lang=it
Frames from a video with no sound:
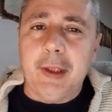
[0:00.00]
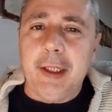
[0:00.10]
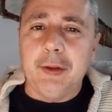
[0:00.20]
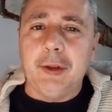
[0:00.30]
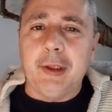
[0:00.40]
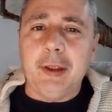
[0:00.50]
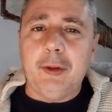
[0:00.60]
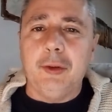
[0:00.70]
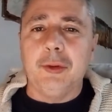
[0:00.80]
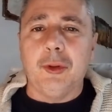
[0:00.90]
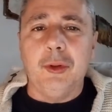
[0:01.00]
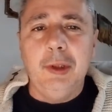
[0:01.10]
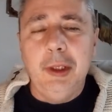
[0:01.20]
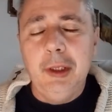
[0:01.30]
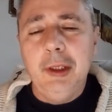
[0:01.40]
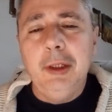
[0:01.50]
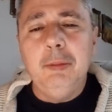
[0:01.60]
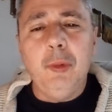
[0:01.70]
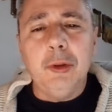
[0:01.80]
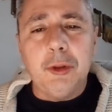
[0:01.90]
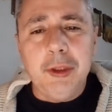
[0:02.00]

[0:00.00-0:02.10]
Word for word: rendono il racconto molto